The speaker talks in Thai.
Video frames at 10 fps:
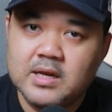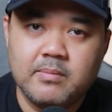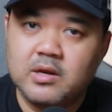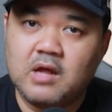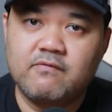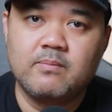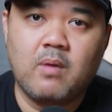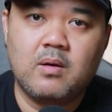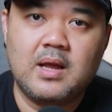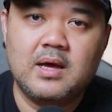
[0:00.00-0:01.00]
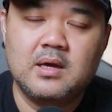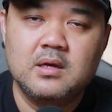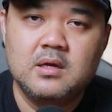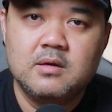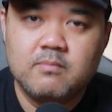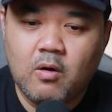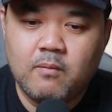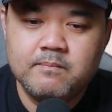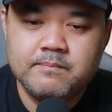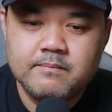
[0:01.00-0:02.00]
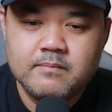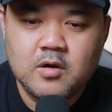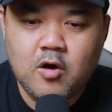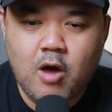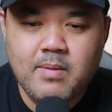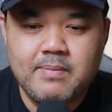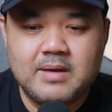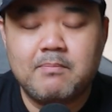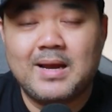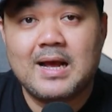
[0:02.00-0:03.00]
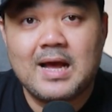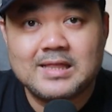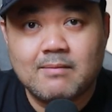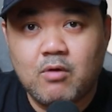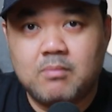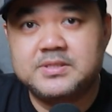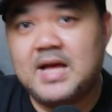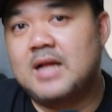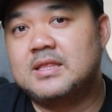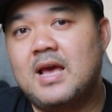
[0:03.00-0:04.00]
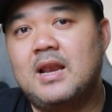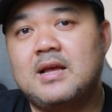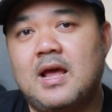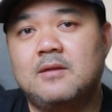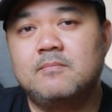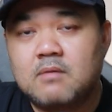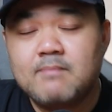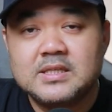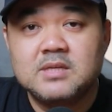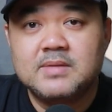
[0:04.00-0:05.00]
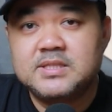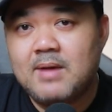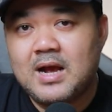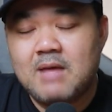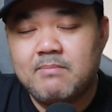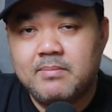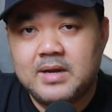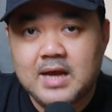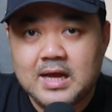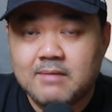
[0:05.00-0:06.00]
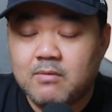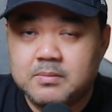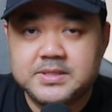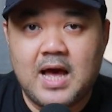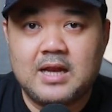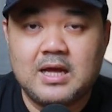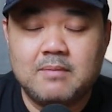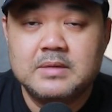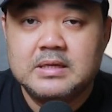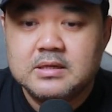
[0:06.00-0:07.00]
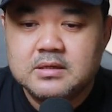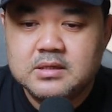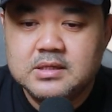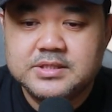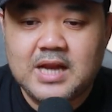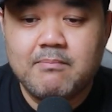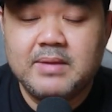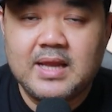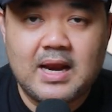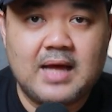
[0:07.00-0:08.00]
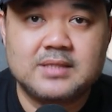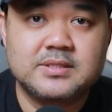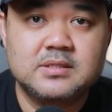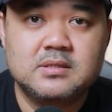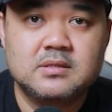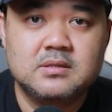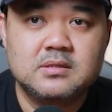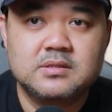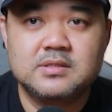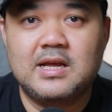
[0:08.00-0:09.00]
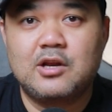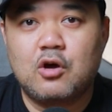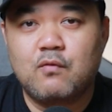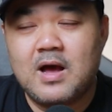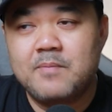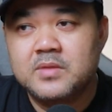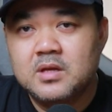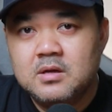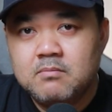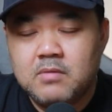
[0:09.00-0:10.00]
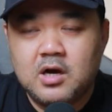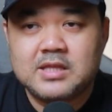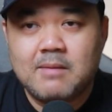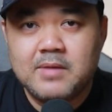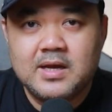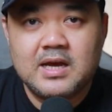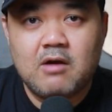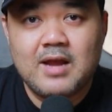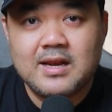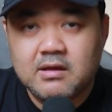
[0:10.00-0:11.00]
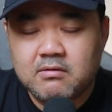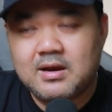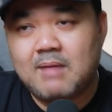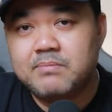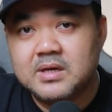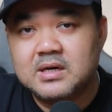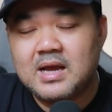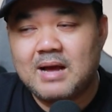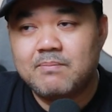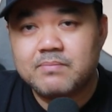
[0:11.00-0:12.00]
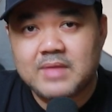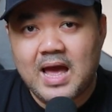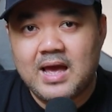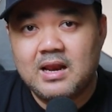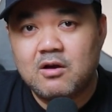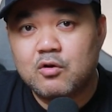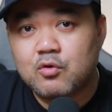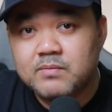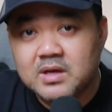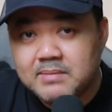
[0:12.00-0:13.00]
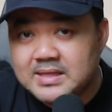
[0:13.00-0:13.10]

เล่นอเมริกันฟุตบอลละผมขอไปเป็นพนักงานทำความสะอาดแทนละกันรอดแมนจึงมาสมัครงานเป็นพนักงานทำความสะอาดครับที่สนามบินดัลลัส ซึ่งแน่นอนว่ามันก็ทำเงินให้เขาได้ในระดับหนึ่งนะครับ แต่แล้วก็รวมถึง